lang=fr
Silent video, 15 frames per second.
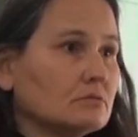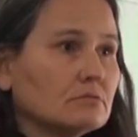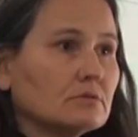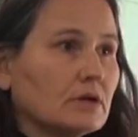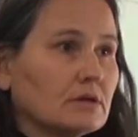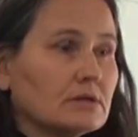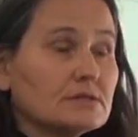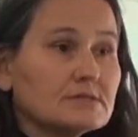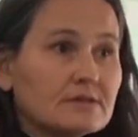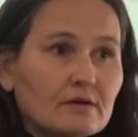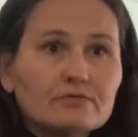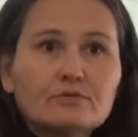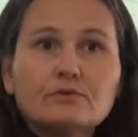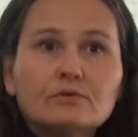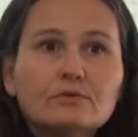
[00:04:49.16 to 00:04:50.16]
voilà, ils
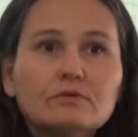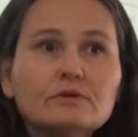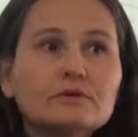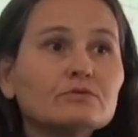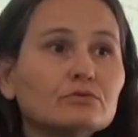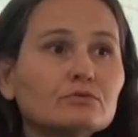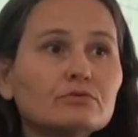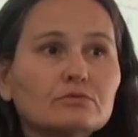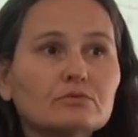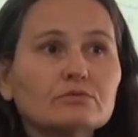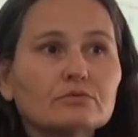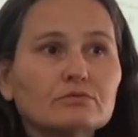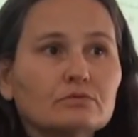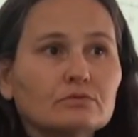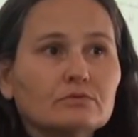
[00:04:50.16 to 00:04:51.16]
savent qu'ils ont
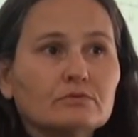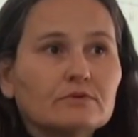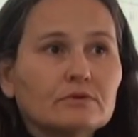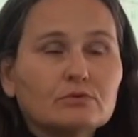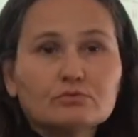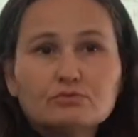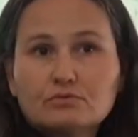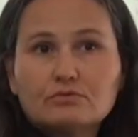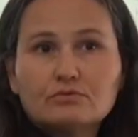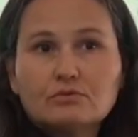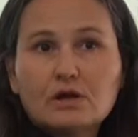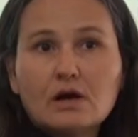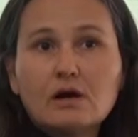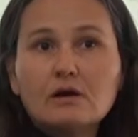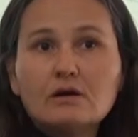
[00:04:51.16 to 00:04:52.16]
ces
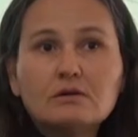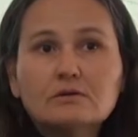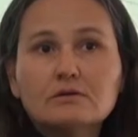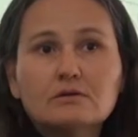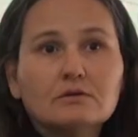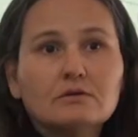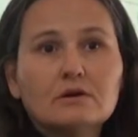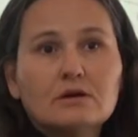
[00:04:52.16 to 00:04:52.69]
ressources-là.